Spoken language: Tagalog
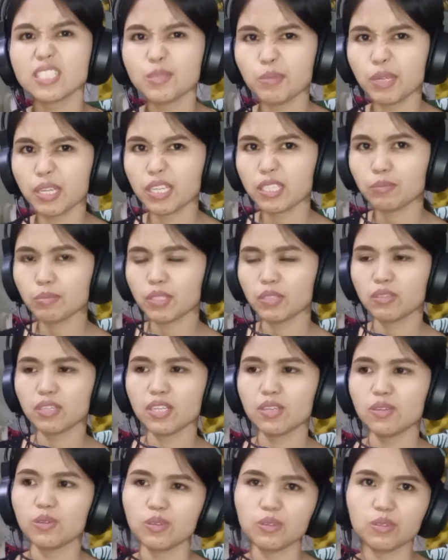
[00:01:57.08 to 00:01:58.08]
Kasi maliit man
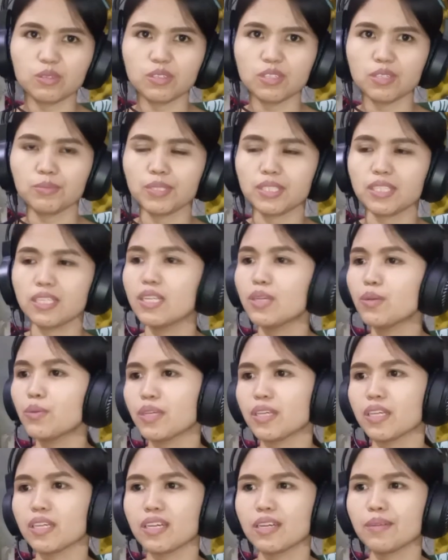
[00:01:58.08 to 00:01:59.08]
yung ilong ko. Eh. But
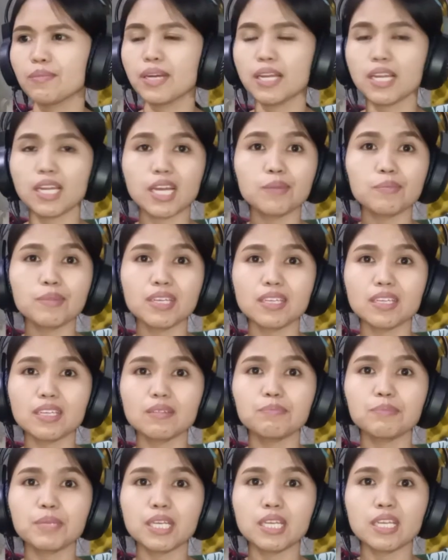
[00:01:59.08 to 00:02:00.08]
anyway, ang mahalaga
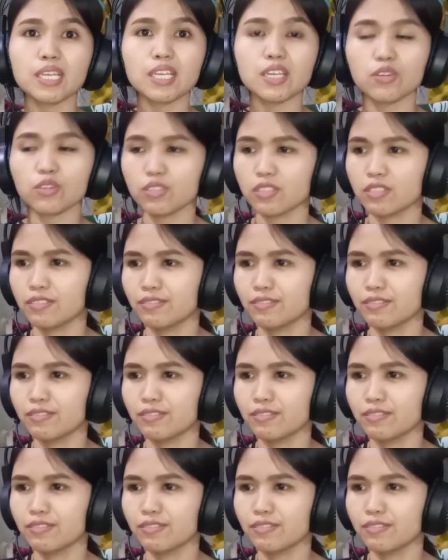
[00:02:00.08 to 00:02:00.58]
may, may ilong.